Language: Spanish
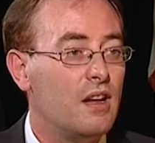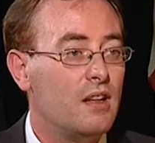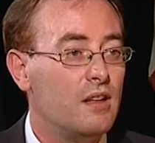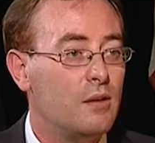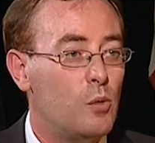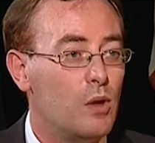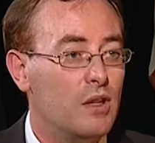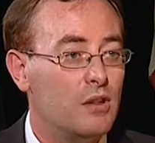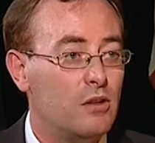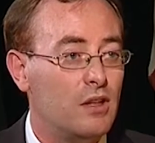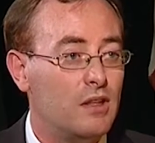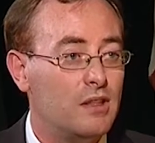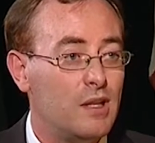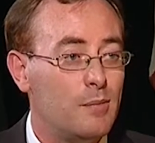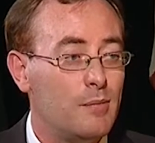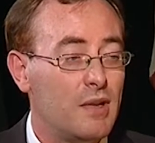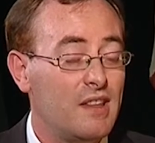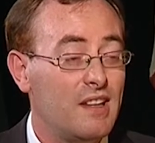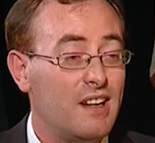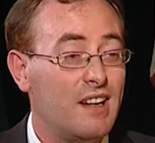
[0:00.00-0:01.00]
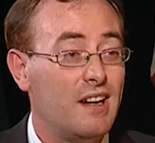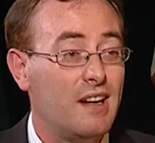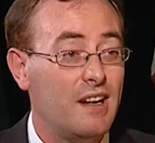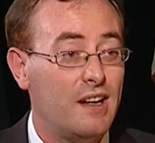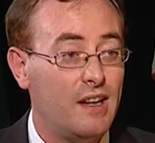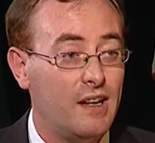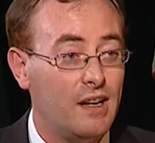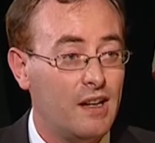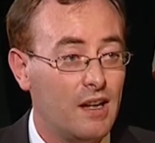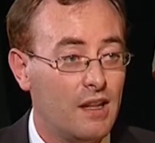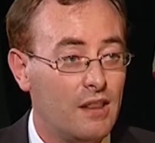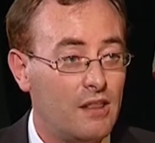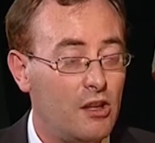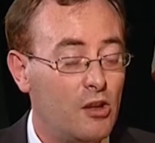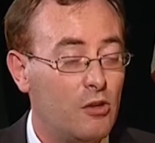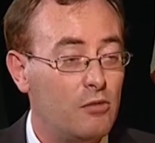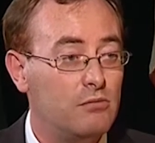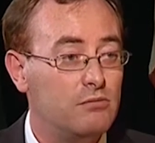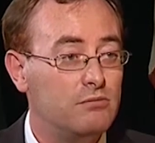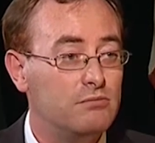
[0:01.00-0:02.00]
en cuanto al tema de la
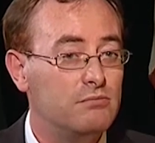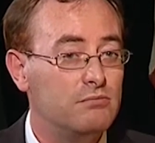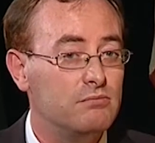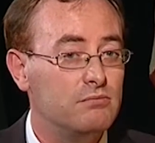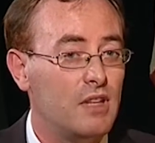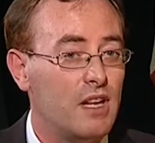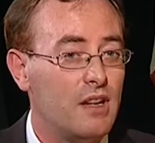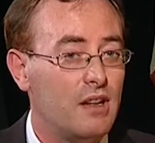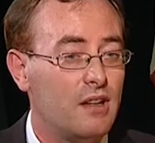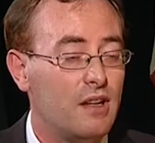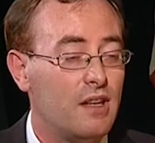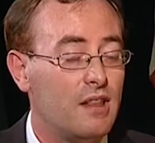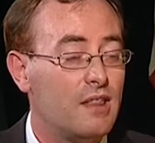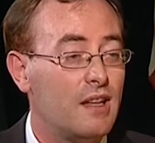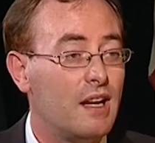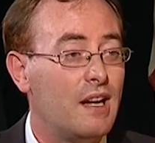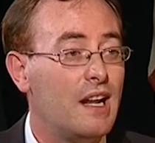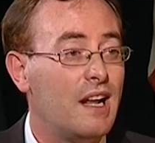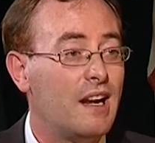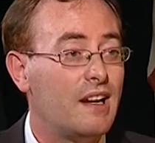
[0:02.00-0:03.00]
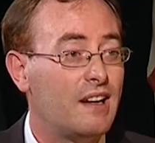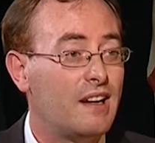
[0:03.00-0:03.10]
legislación, eh, quizás la